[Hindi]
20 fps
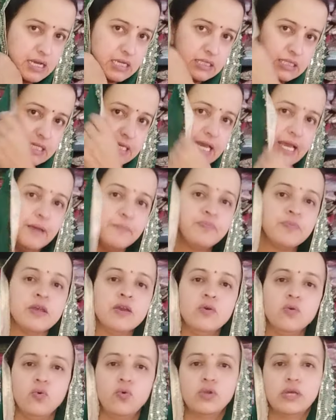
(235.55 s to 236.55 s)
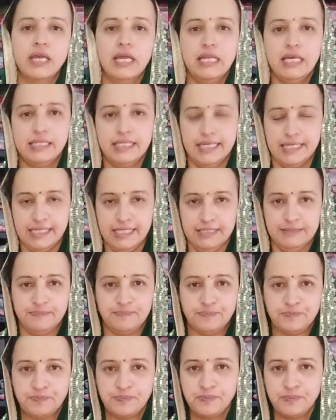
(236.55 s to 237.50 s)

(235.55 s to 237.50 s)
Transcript: करती हैं उनके लिए देखिए